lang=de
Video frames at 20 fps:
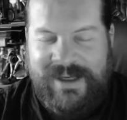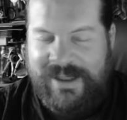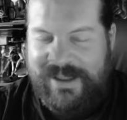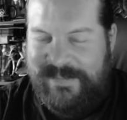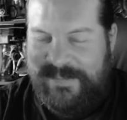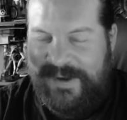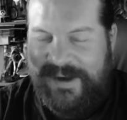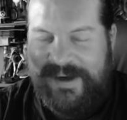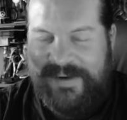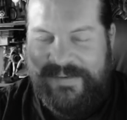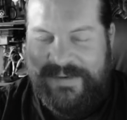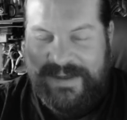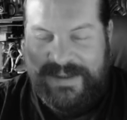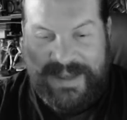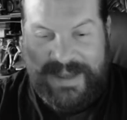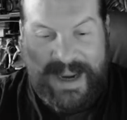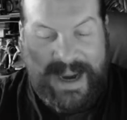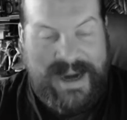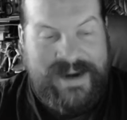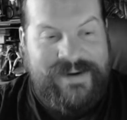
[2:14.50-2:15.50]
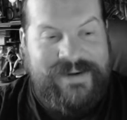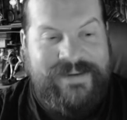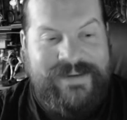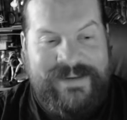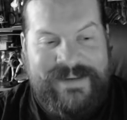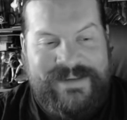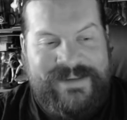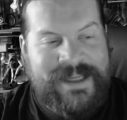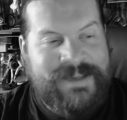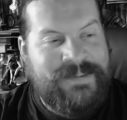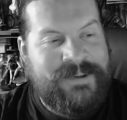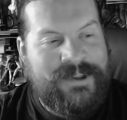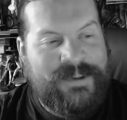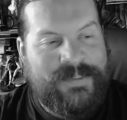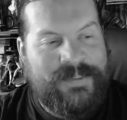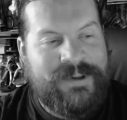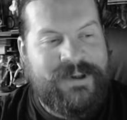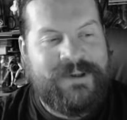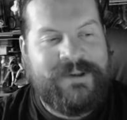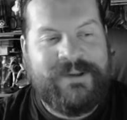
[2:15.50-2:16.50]
die mehr oder weniger einen und denselben
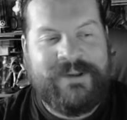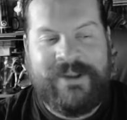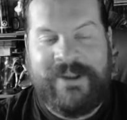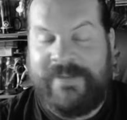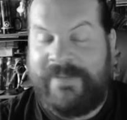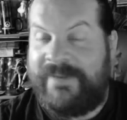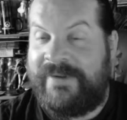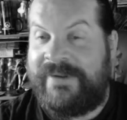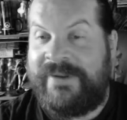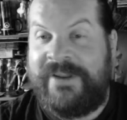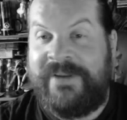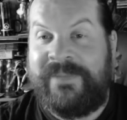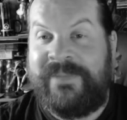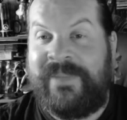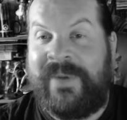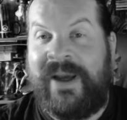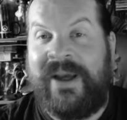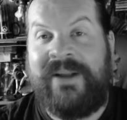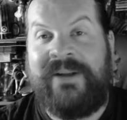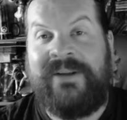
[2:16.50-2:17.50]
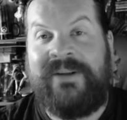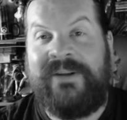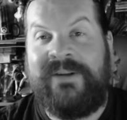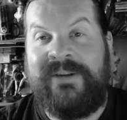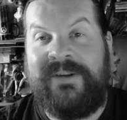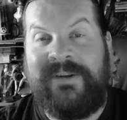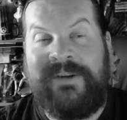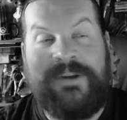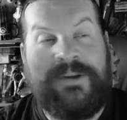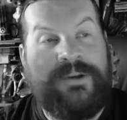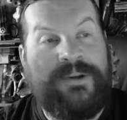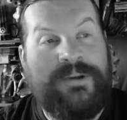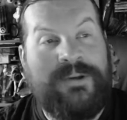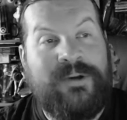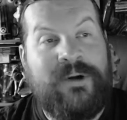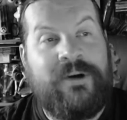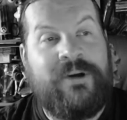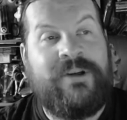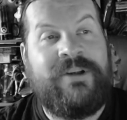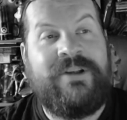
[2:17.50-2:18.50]
Quirk haben und die beiden
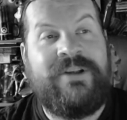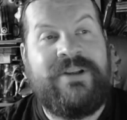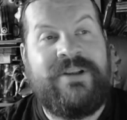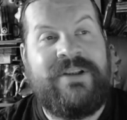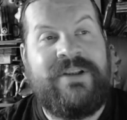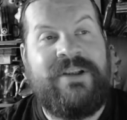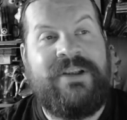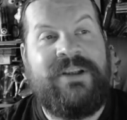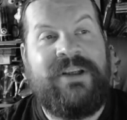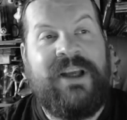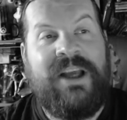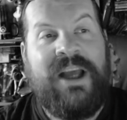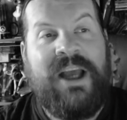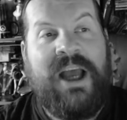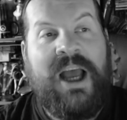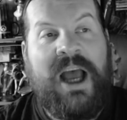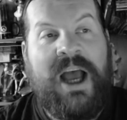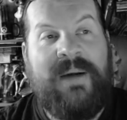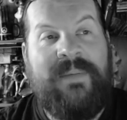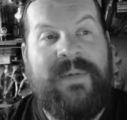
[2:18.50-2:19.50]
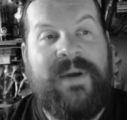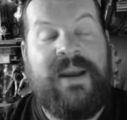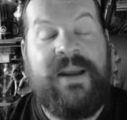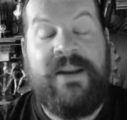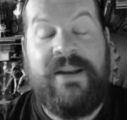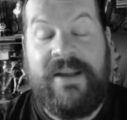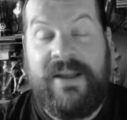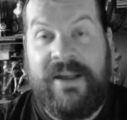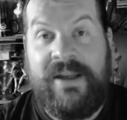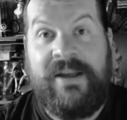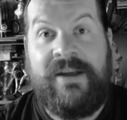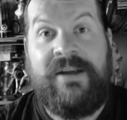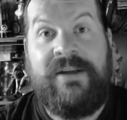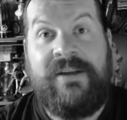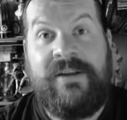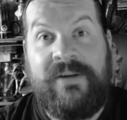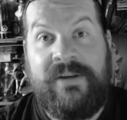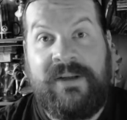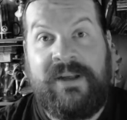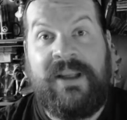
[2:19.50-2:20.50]
knocken sich am Ende
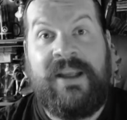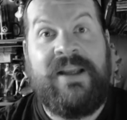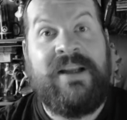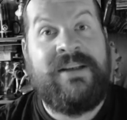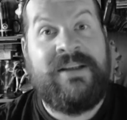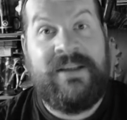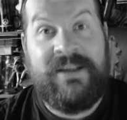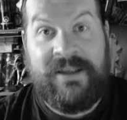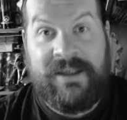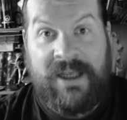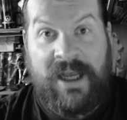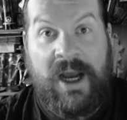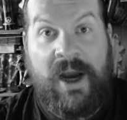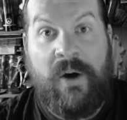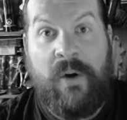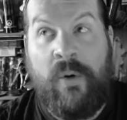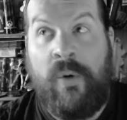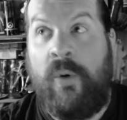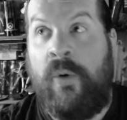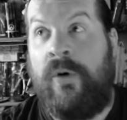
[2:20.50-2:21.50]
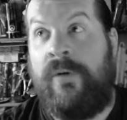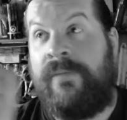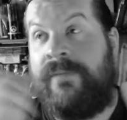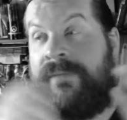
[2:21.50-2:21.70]
gegenseitig K.O.